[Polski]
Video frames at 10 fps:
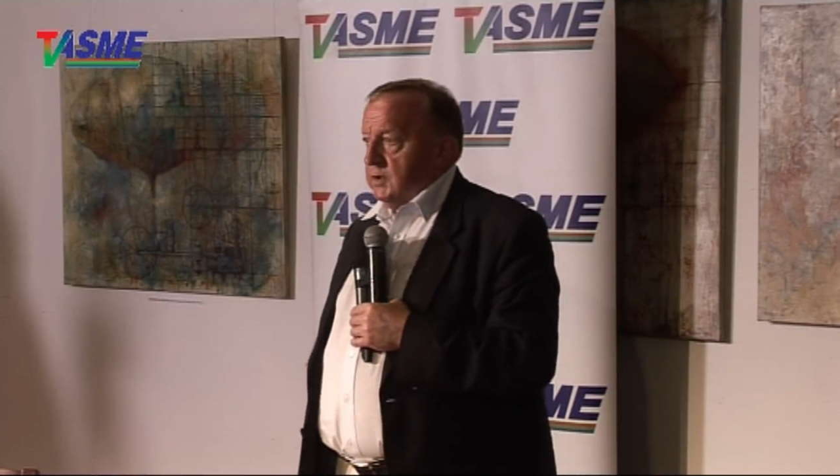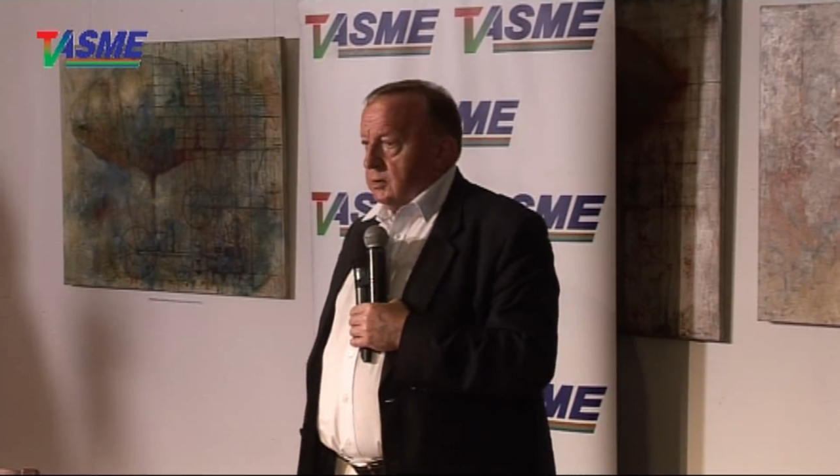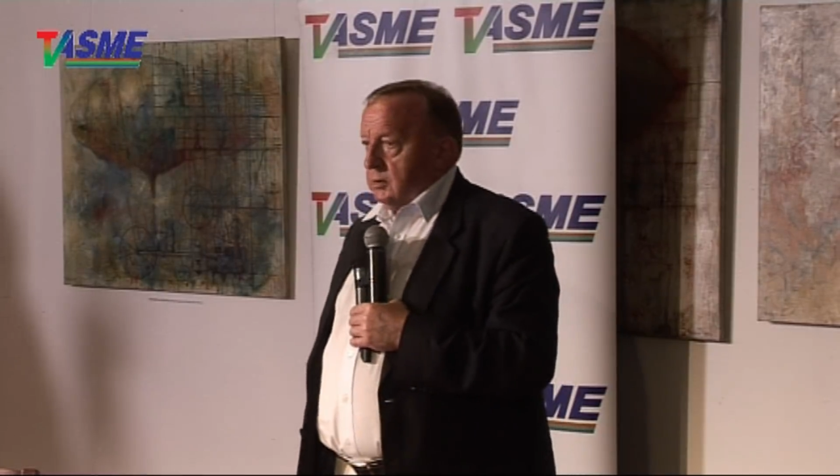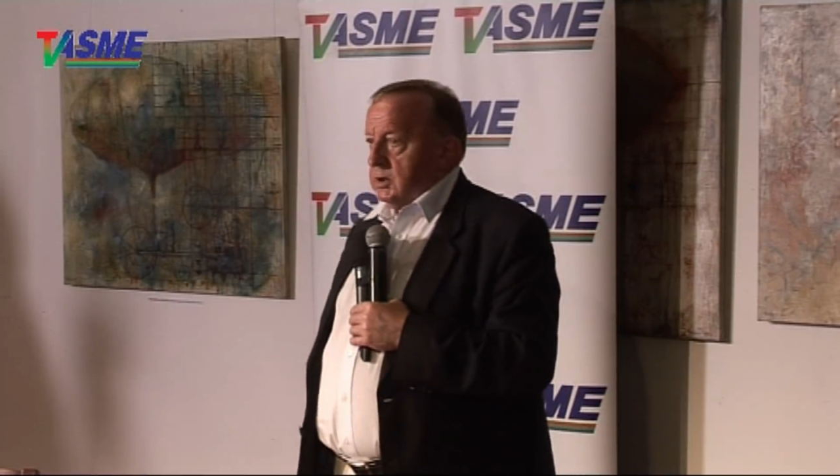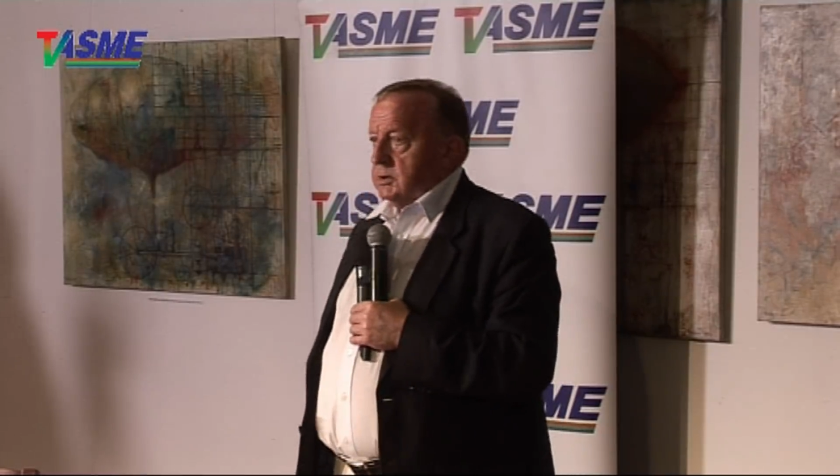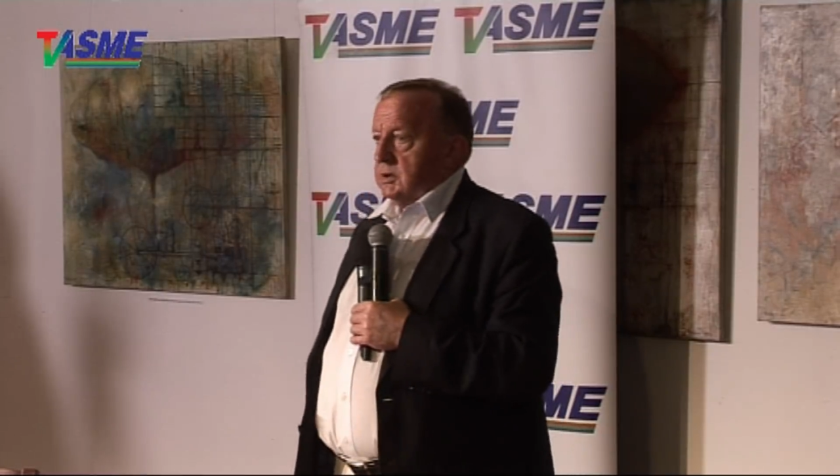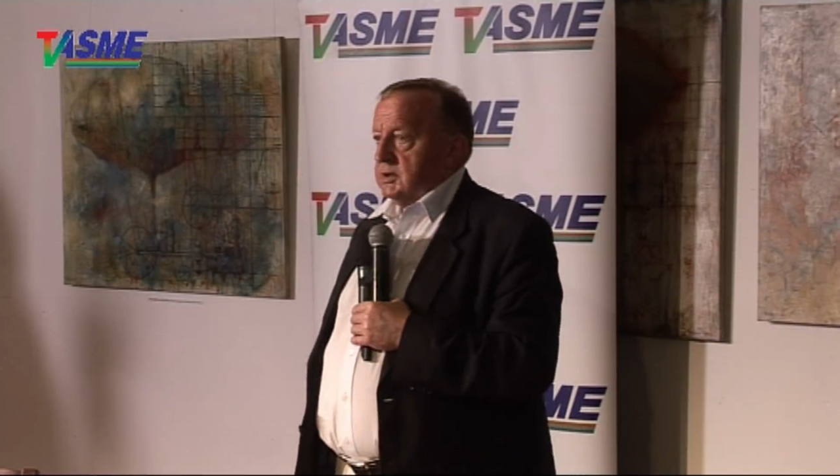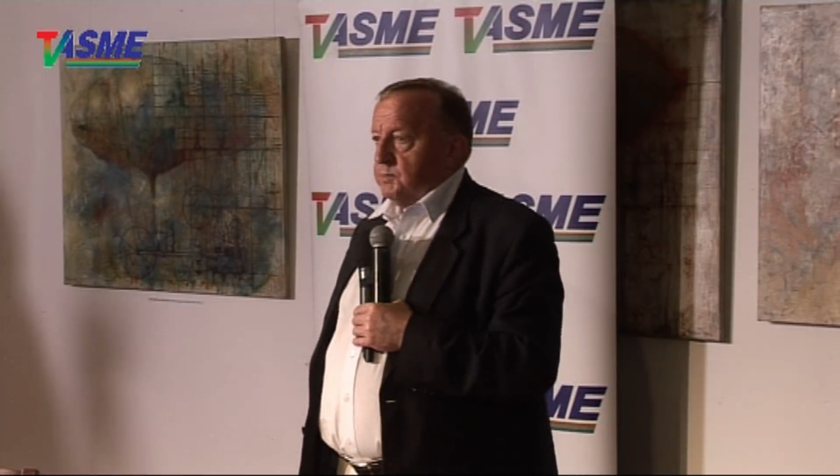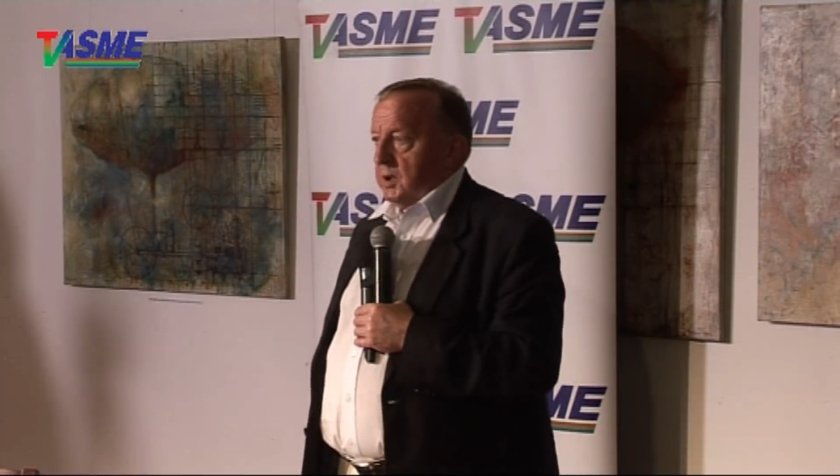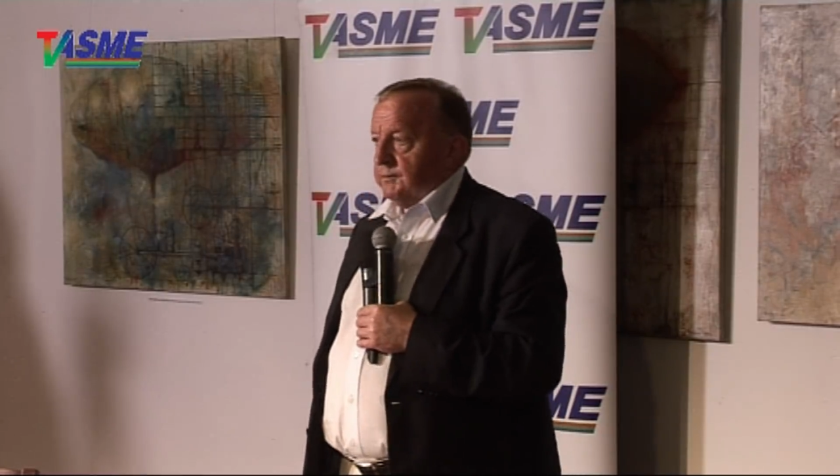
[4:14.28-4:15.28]
I to też
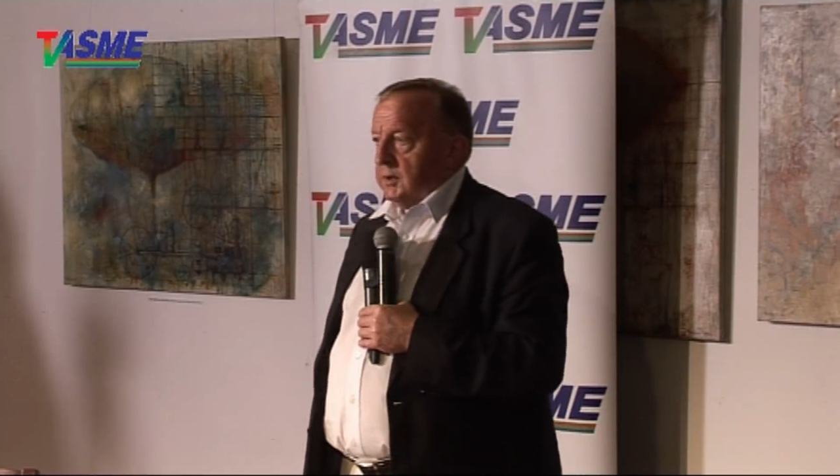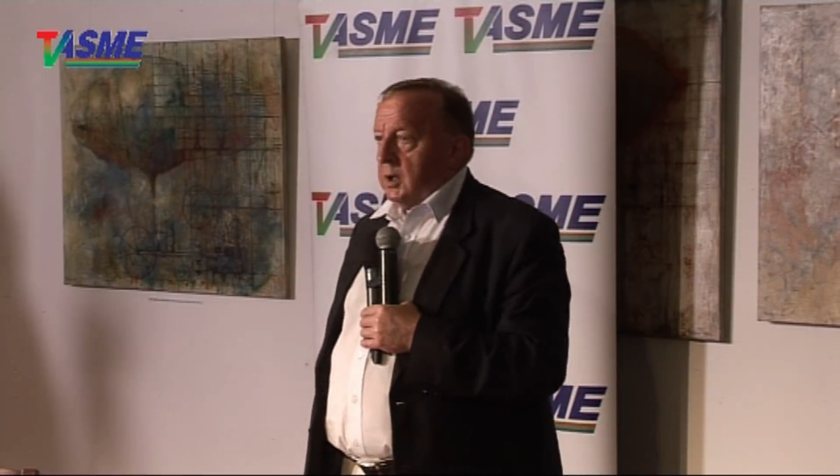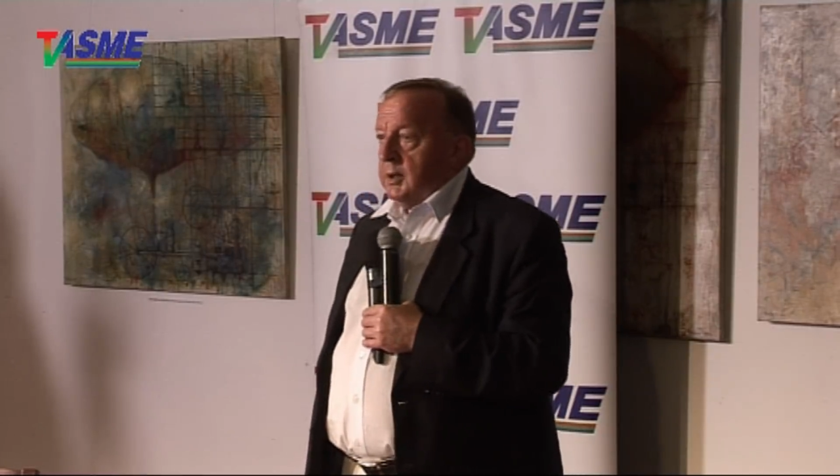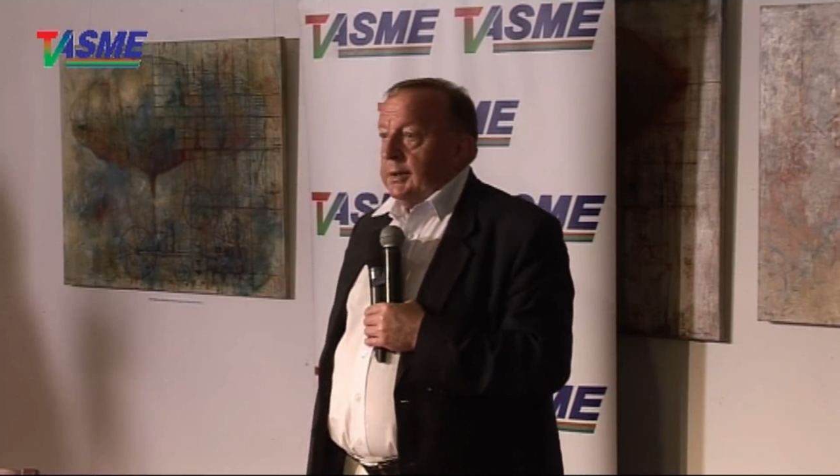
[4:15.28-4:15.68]
jest prawda.